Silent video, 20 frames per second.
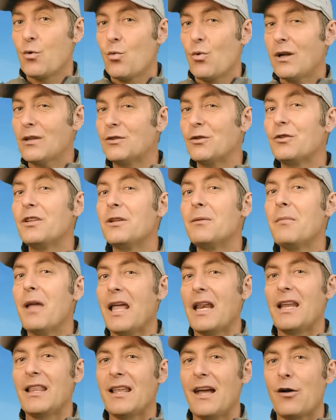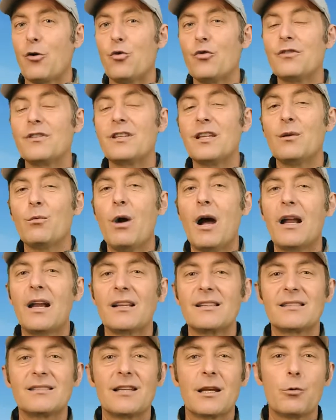quanto ti merita
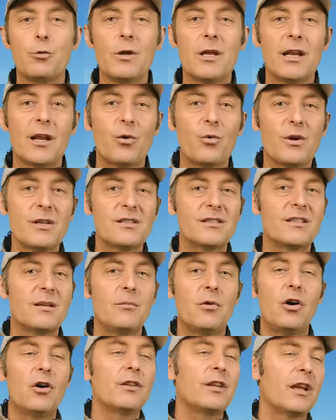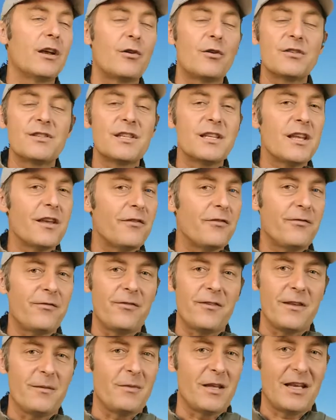continuare a seguire queste mode così
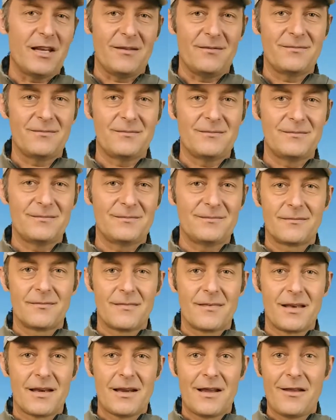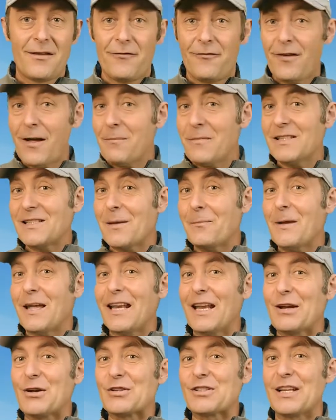effimere? Fammi
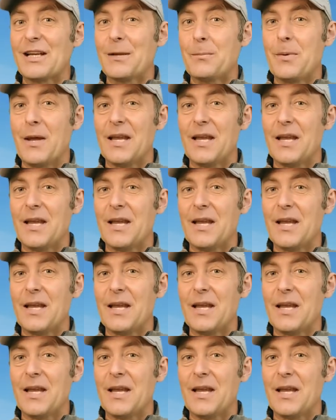sapere cosa ne